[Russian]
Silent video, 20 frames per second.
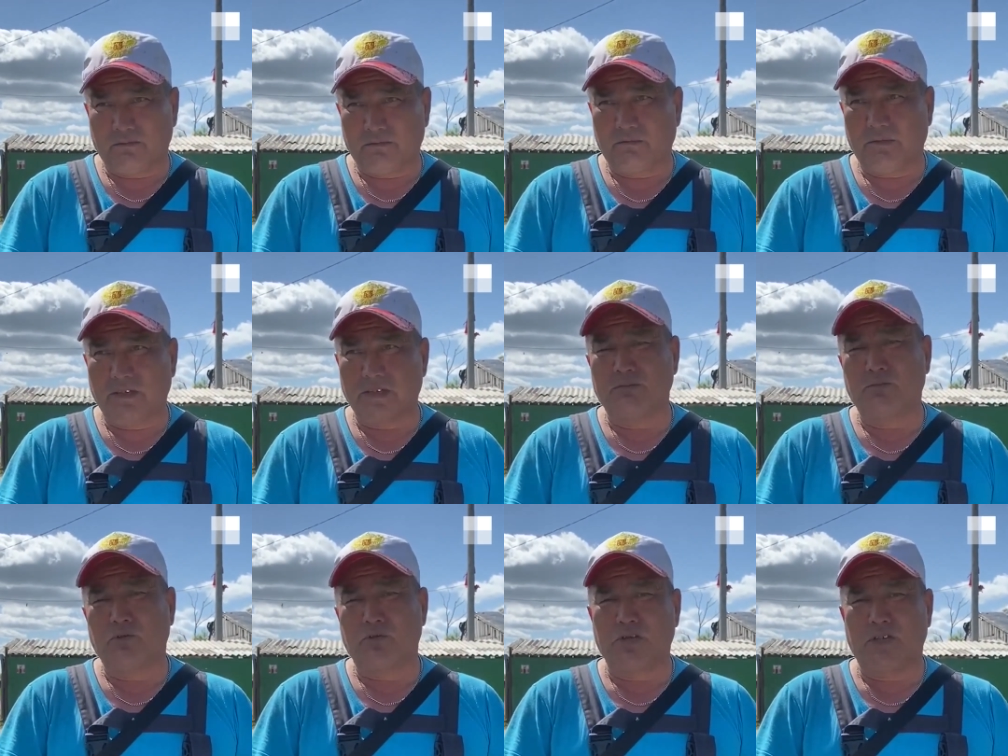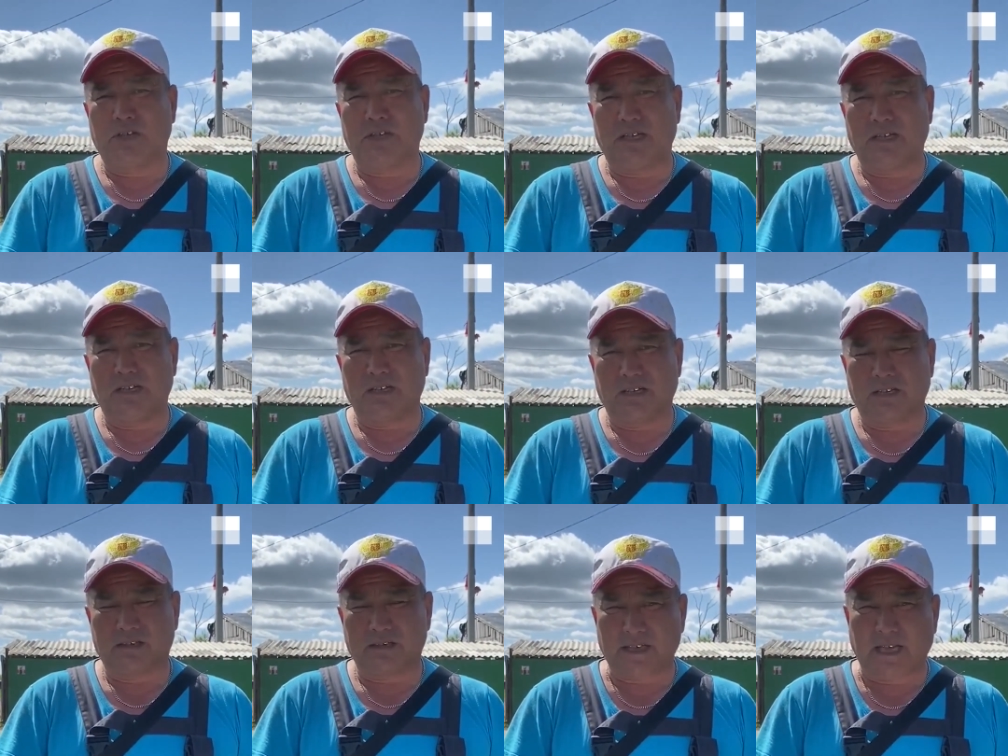Возможно,
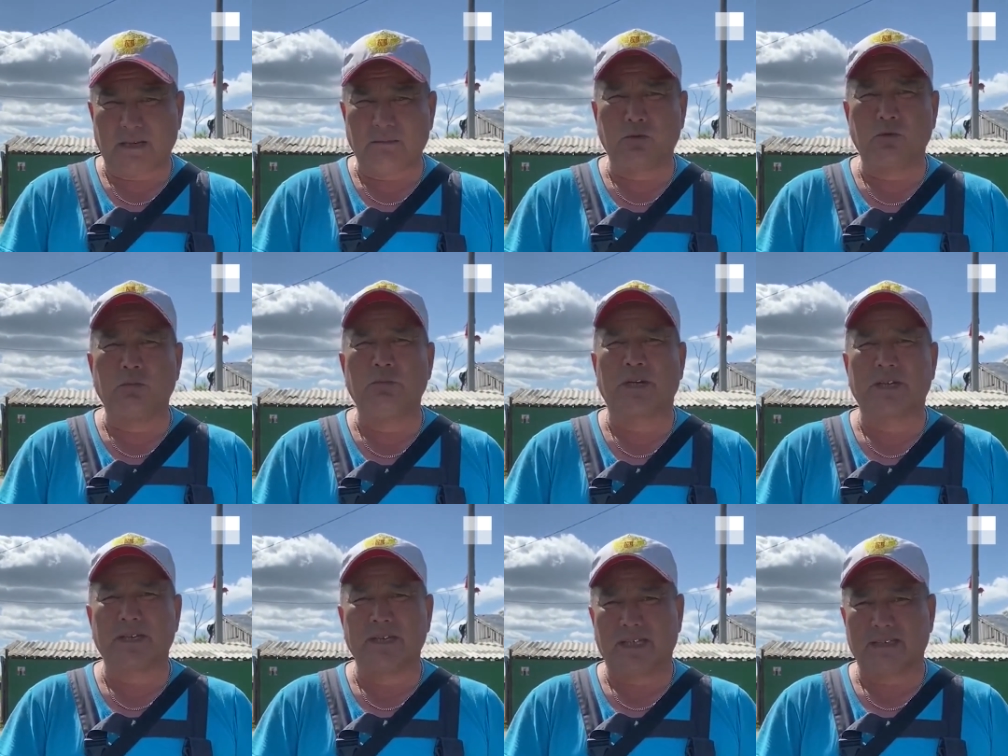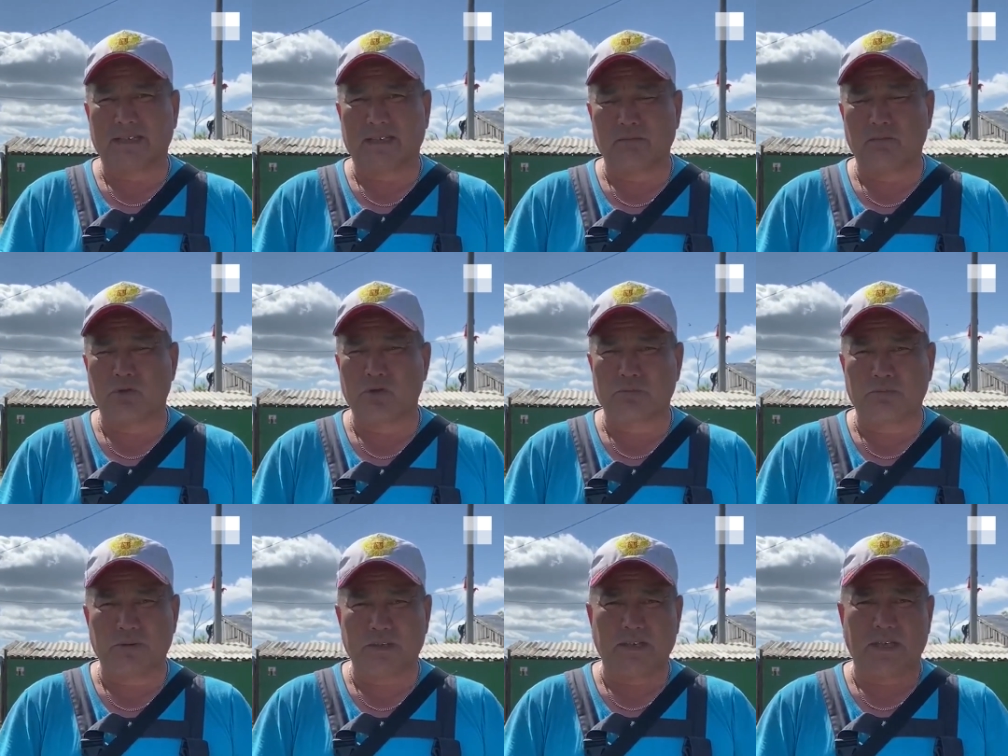сам губернатор,
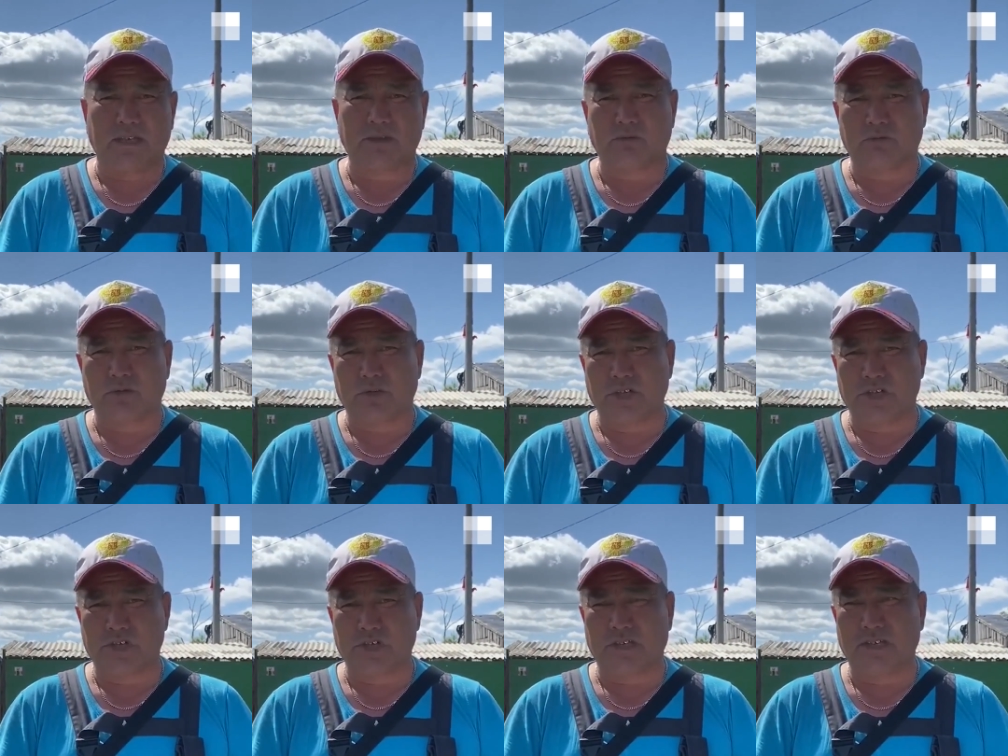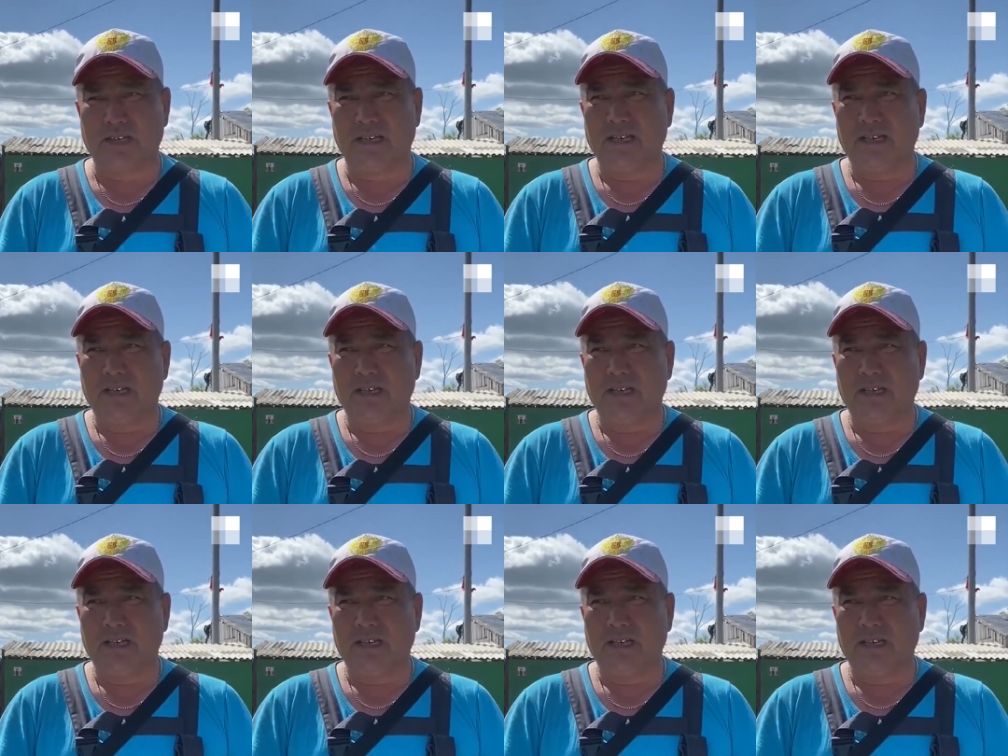может быть, нас услышит,